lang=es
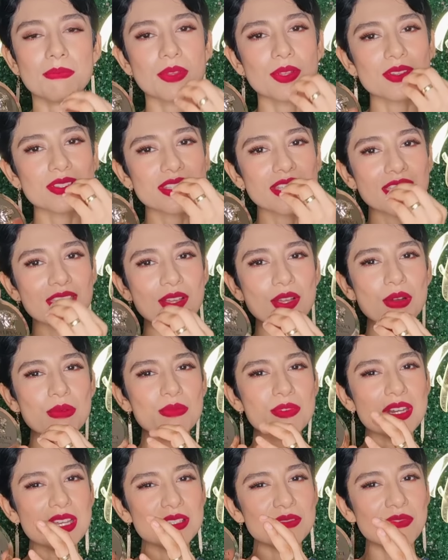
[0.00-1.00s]
pero es ahí
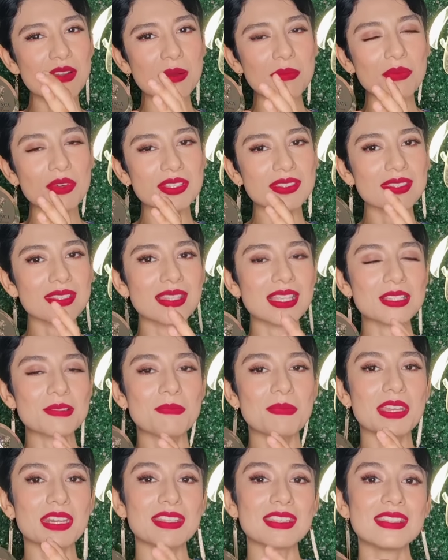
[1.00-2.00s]
como unas frambuesitas
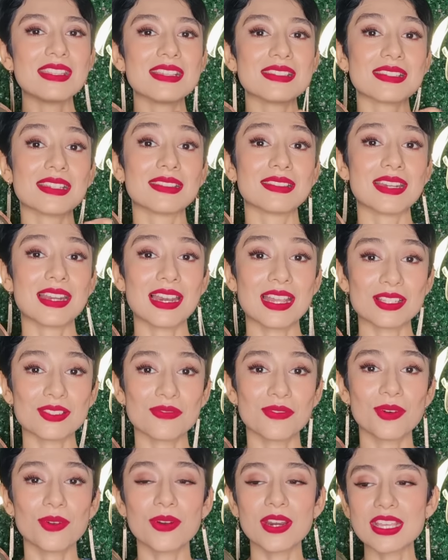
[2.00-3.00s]
perdidas entre las
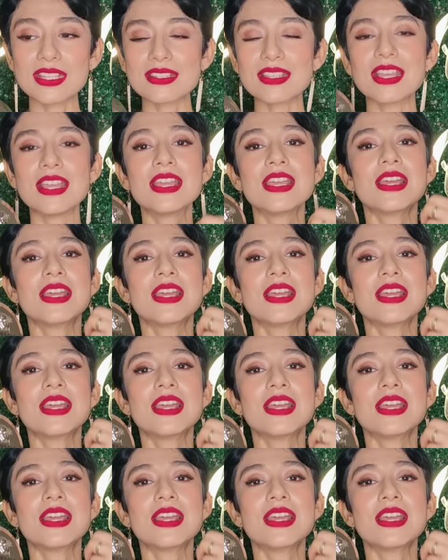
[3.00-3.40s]
flores